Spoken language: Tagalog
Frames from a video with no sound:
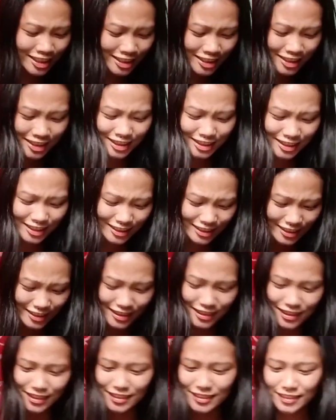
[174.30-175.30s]
Wala,
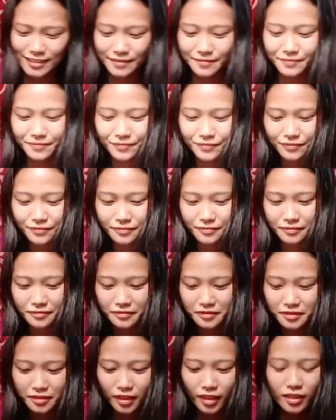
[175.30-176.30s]
wala, wala.
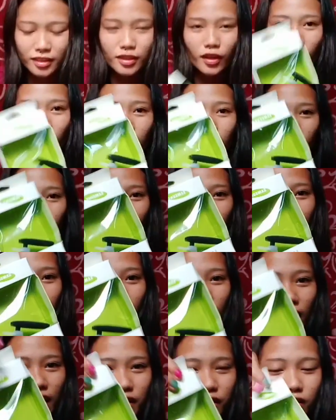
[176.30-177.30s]

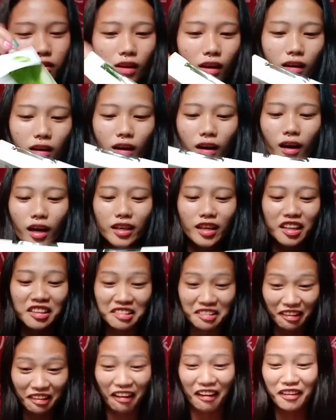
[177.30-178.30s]
Ayan, ayan siya.
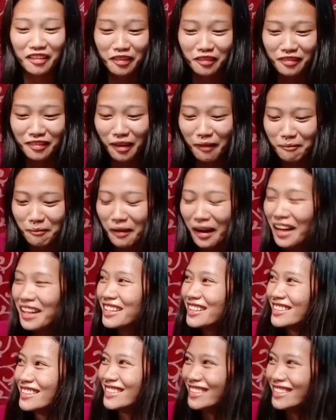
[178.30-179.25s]
Ayan lang, yung laman.